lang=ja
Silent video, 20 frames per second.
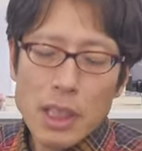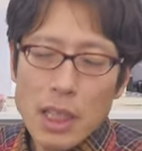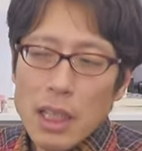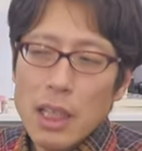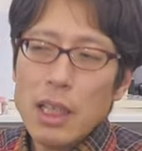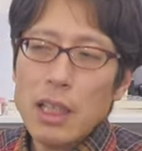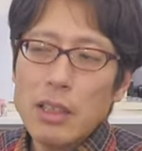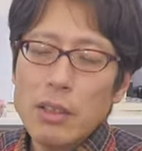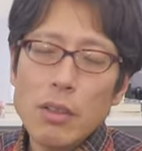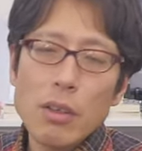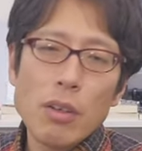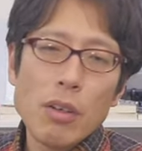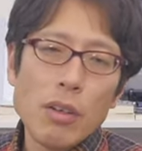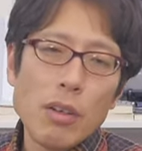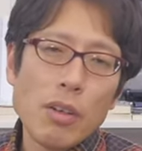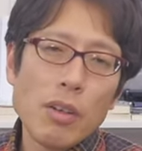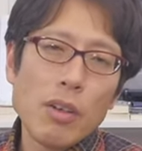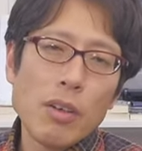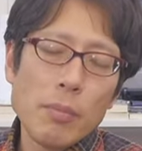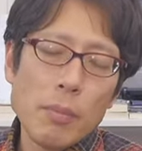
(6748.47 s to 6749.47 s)

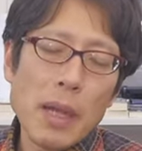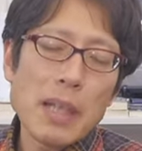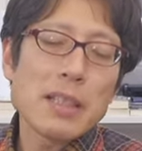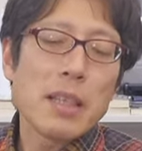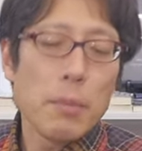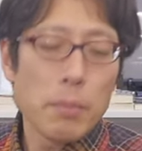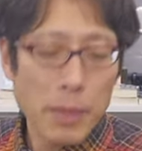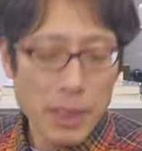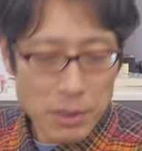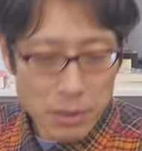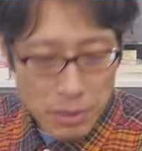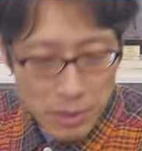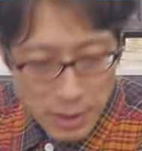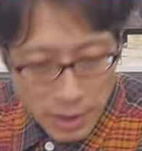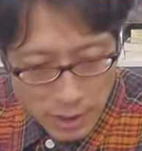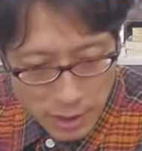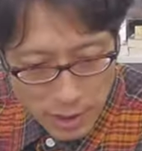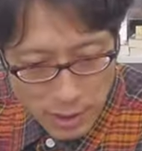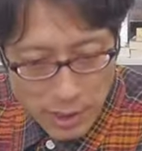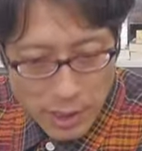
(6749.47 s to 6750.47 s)
抜を
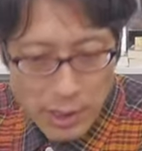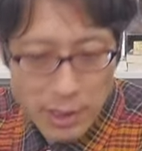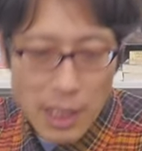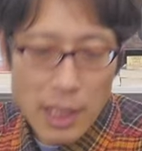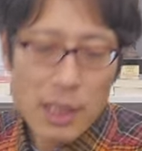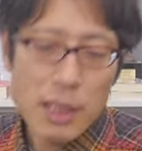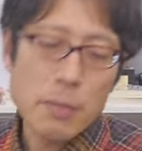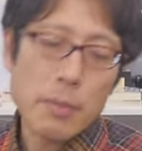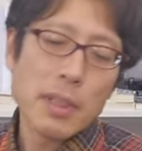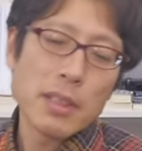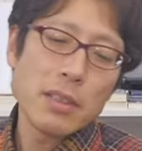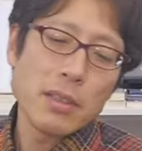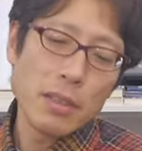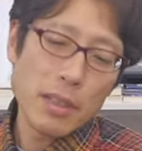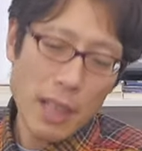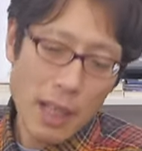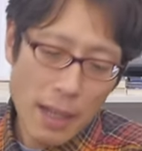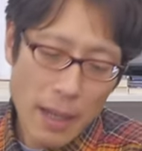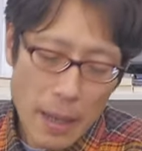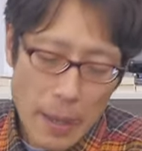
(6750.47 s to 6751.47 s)
させていただきます
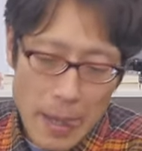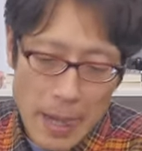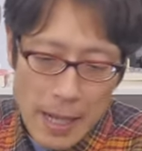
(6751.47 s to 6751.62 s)
ので。